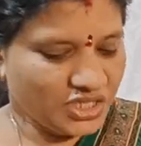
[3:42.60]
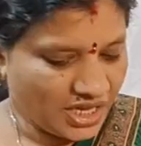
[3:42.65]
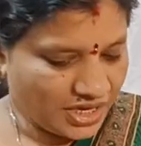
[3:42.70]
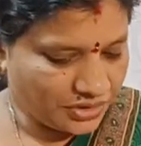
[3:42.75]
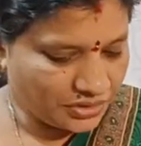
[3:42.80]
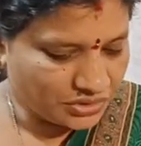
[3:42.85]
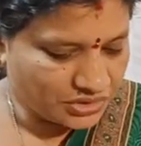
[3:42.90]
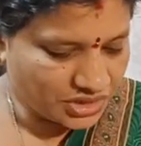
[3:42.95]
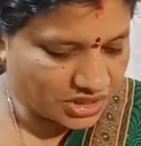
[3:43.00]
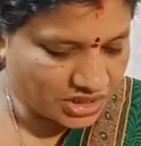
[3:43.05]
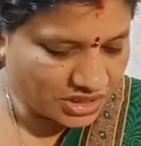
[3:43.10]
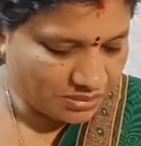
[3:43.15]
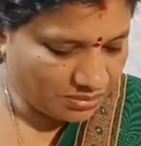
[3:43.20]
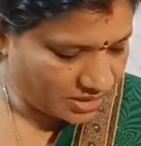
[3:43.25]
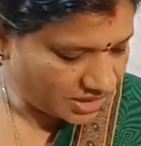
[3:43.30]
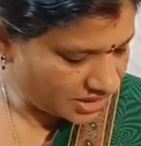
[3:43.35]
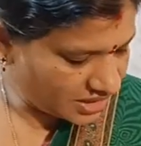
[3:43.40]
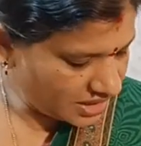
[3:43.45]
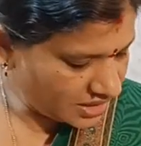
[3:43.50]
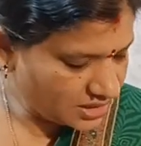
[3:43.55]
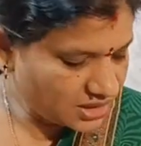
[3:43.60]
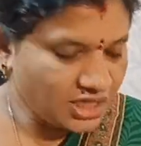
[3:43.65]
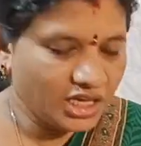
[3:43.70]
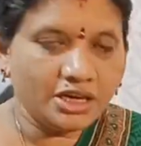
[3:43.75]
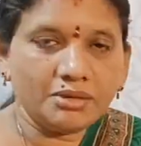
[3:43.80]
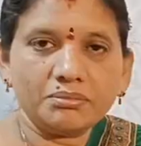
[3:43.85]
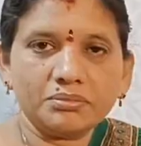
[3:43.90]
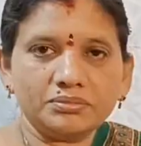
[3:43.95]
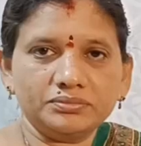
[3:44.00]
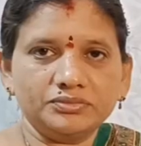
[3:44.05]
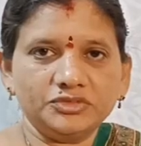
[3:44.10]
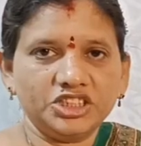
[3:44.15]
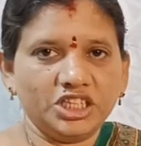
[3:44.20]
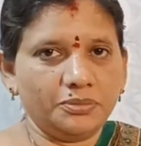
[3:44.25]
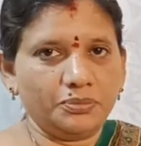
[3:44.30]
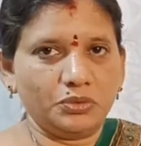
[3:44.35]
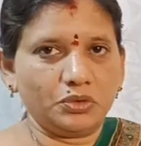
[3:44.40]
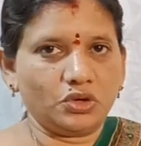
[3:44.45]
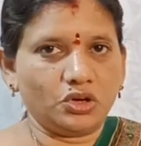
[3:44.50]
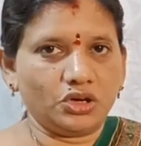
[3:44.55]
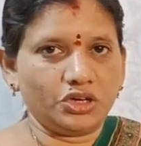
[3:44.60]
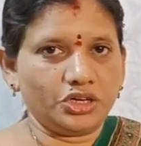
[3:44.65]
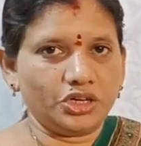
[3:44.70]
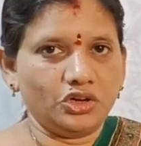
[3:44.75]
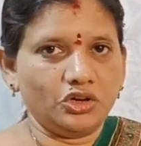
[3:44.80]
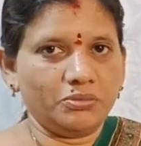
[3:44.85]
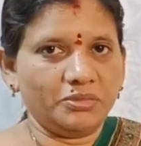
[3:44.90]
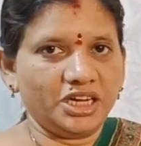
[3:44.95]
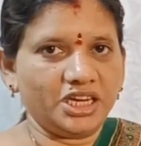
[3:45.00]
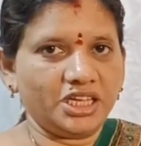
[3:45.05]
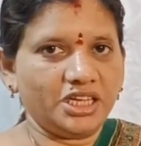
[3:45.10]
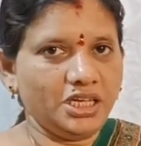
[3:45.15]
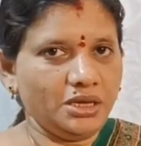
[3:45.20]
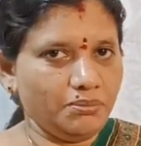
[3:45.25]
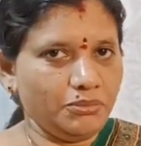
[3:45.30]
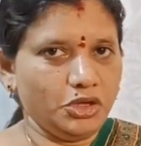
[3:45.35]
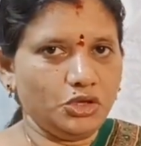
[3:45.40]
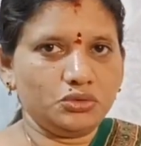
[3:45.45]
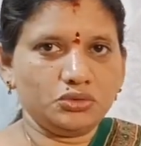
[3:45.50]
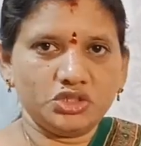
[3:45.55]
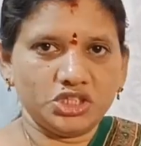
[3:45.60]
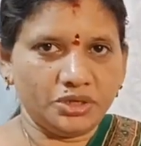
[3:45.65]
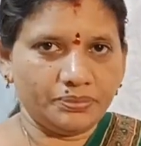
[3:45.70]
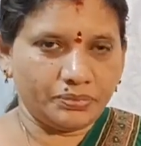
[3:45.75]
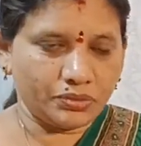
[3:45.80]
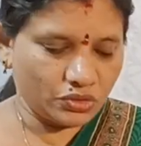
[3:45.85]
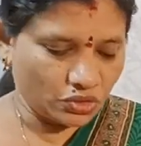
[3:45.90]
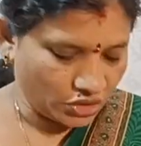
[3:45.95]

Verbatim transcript: శారీ వచ్చేసి మనకి సేమ్ జైపూర్ కాటన్లో మనకి మీను జైపూర్